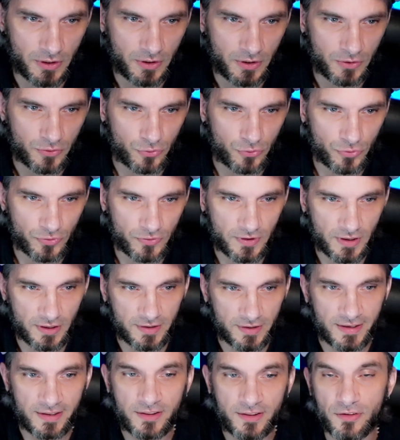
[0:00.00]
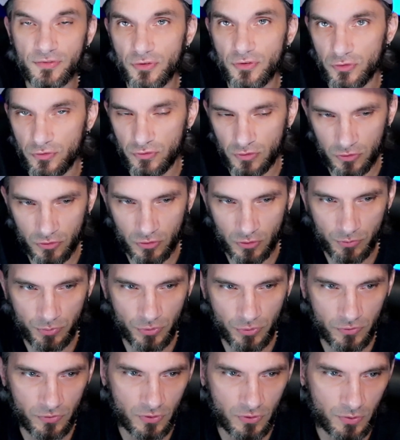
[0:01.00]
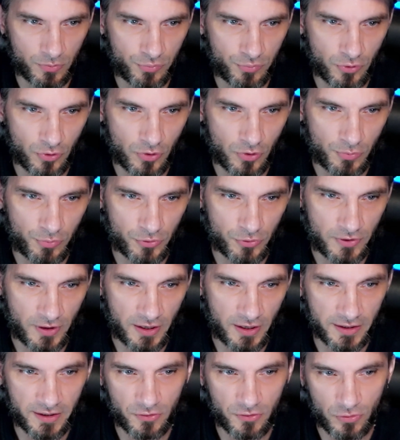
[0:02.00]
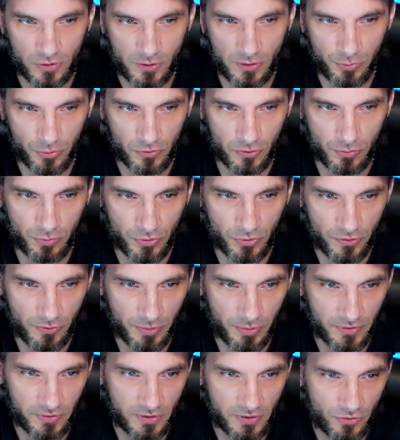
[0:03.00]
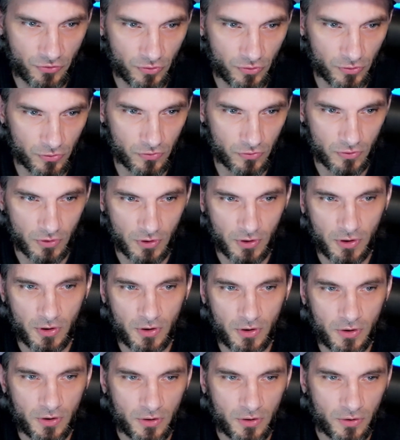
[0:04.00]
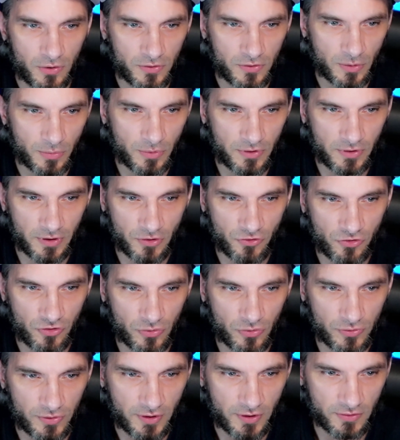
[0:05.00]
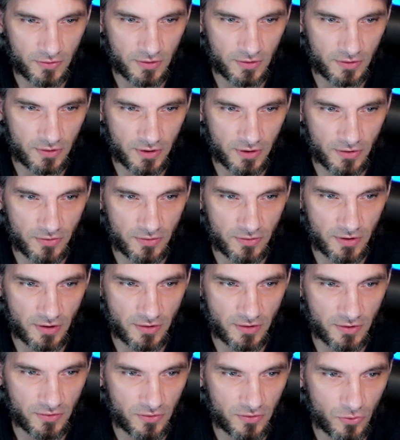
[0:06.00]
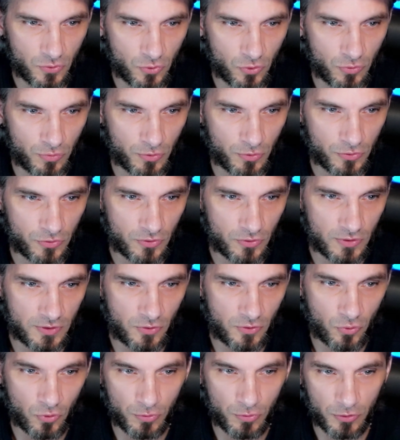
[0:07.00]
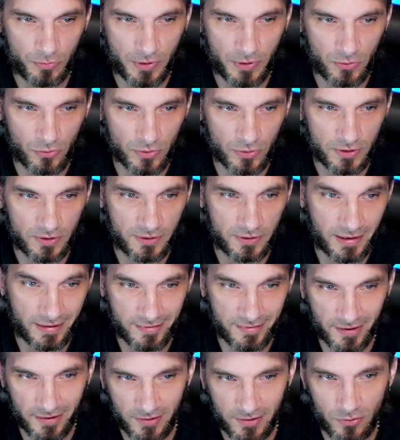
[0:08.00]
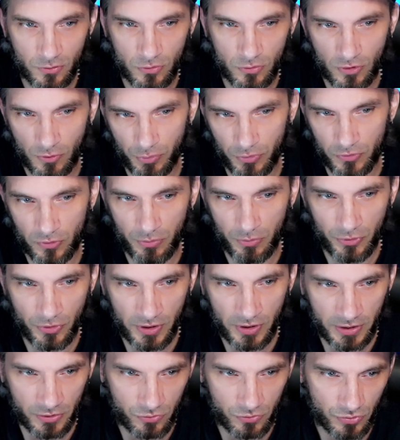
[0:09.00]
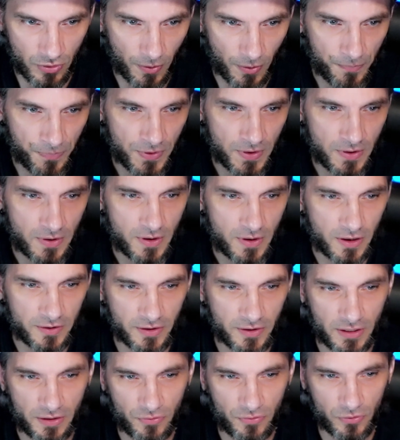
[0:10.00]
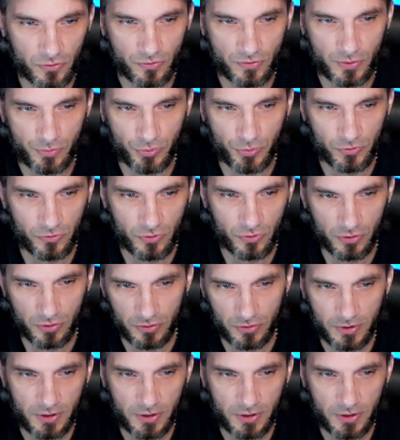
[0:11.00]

de stats et défense 130% pour euh, Potala, 90% pour le type intelligence. Euh, très bien, dégâts gigantesques, dégâts titanesques, augmente, augmente pardon, l'attaque de 30% pendant un tour, attaque défense 120%,